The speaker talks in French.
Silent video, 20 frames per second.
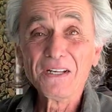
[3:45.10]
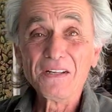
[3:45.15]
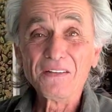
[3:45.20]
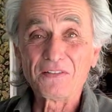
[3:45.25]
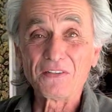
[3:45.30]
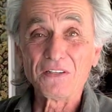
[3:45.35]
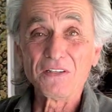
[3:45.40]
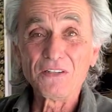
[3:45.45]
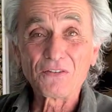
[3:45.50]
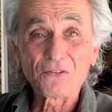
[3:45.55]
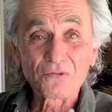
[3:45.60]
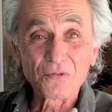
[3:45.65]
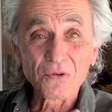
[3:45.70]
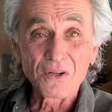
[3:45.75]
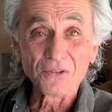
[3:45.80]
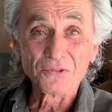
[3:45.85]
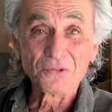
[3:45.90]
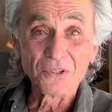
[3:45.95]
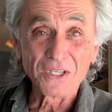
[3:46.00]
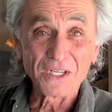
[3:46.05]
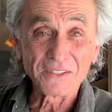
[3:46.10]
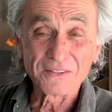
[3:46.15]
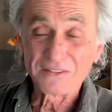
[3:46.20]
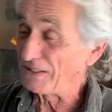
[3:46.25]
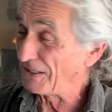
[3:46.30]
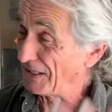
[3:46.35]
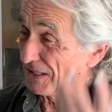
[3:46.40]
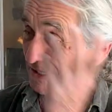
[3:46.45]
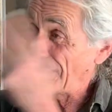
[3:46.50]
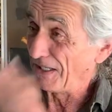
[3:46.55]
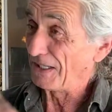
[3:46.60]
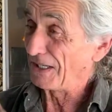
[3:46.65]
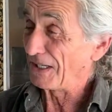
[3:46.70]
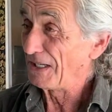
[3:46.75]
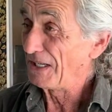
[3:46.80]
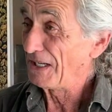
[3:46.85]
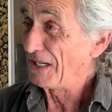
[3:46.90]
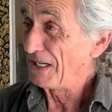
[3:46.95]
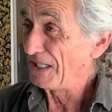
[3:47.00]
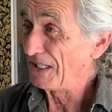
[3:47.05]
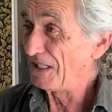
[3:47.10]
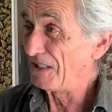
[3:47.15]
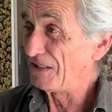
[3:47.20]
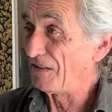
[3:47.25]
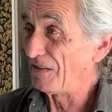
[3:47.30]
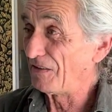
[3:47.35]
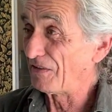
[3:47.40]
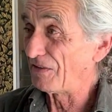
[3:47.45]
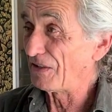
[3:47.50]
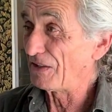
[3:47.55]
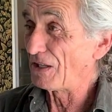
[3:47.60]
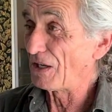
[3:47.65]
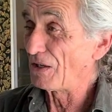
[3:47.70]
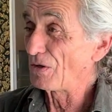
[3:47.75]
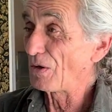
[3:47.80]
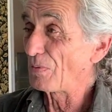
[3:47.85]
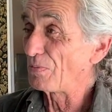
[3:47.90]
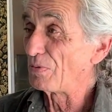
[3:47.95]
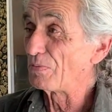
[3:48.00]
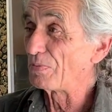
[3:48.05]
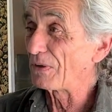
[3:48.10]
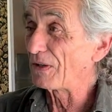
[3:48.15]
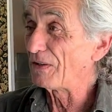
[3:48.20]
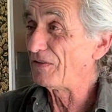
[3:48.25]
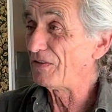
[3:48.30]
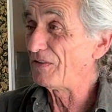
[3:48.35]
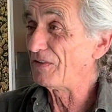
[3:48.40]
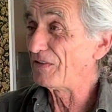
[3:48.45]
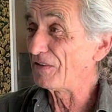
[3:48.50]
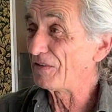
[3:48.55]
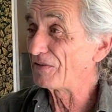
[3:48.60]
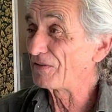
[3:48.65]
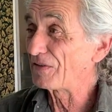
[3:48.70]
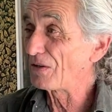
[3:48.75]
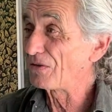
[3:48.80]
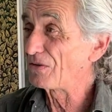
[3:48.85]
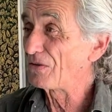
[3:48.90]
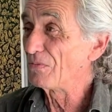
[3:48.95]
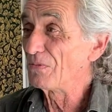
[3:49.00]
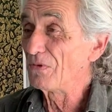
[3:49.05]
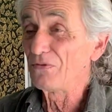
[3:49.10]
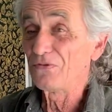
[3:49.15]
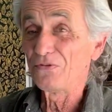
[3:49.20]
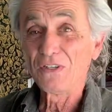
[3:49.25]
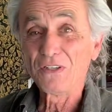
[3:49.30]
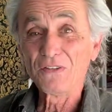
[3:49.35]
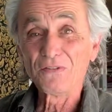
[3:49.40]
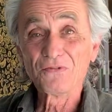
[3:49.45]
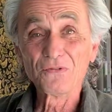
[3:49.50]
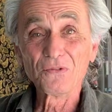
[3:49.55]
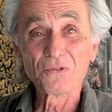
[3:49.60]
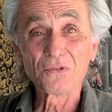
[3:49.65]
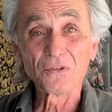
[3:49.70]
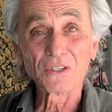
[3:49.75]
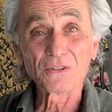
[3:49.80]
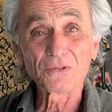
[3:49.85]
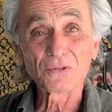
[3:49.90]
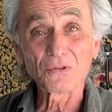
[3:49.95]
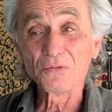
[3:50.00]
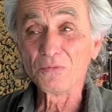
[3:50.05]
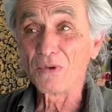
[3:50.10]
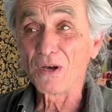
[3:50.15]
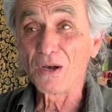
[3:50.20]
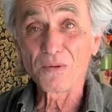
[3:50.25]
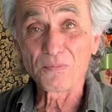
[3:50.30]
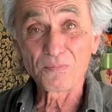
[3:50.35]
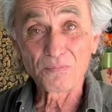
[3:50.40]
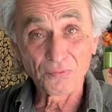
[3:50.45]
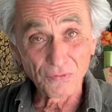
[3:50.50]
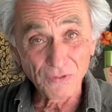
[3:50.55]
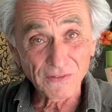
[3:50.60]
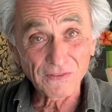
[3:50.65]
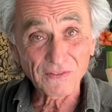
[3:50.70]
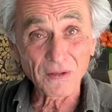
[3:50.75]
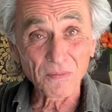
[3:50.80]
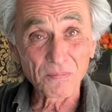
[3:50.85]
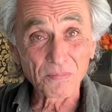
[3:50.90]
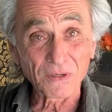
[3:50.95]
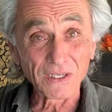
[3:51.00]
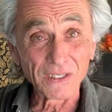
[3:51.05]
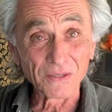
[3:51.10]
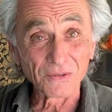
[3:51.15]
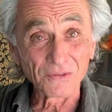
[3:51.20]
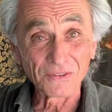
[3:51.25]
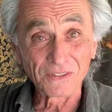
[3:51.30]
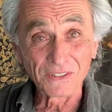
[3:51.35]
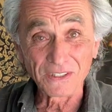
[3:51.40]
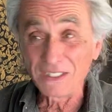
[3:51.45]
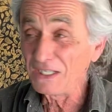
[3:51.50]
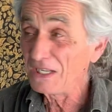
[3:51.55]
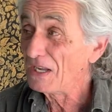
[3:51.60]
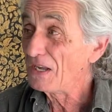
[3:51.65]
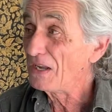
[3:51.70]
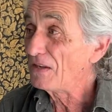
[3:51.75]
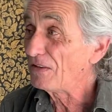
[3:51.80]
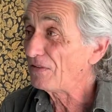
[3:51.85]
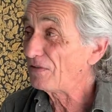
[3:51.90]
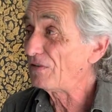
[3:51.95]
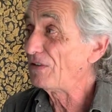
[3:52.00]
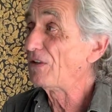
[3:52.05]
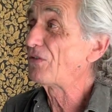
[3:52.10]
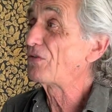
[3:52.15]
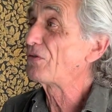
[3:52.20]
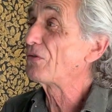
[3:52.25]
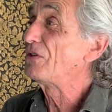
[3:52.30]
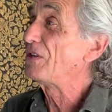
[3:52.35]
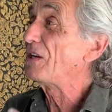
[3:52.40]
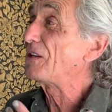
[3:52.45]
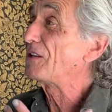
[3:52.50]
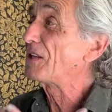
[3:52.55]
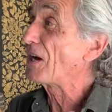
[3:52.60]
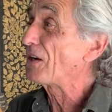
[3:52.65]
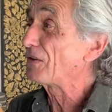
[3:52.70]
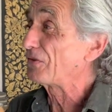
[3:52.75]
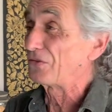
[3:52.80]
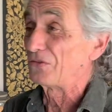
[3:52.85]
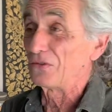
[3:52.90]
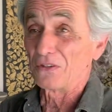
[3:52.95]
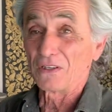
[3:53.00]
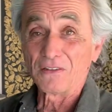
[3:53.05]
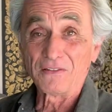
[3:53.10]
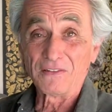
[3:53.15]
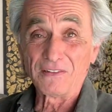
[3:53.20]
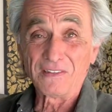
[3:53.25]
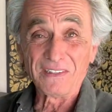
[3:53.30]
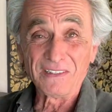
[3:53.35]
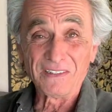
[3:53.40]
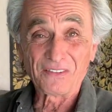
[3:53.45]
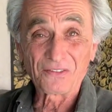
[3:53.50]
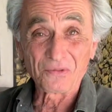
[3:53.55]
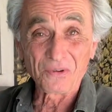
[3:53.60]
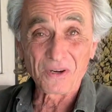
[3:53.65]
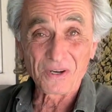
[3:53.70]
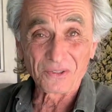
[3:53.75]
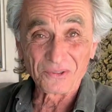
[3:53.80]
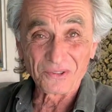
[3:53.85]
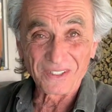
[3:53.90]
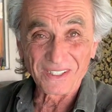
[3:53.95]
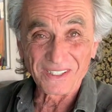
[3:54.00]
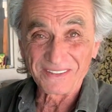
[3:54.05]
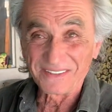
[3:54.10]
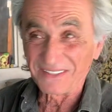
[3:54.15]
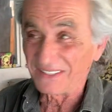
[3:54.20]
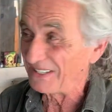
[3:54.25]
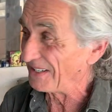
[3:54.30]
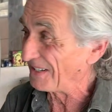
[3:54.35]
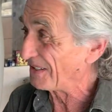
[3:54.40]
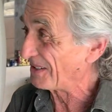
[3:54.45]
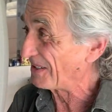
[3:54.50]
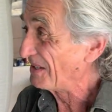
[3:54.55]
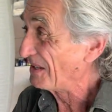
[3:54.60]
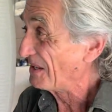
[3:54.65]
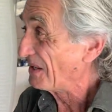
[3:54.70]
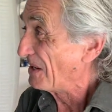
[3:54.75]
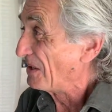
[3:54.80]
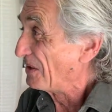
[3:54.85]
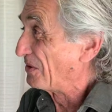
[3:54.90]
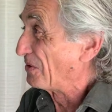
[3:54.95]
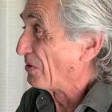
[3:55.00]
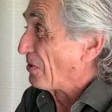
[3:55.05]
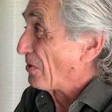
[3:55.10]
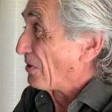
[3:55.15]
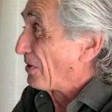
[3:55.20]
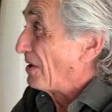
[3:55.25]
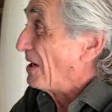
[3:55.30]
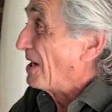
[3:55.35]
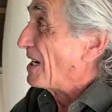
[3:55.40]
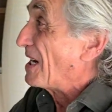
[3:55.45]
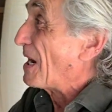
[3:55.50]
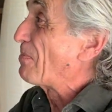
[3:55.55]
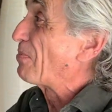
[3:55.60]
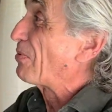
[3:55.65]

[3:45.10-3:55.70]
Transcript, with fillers: c'est l'histoire de la Terre. Il disait d'ailleurs, pour préciser ça, comment voulez-vous que l'être humain puisse s'appréhender s'il se détache de l'histoire de la Terre Donc, la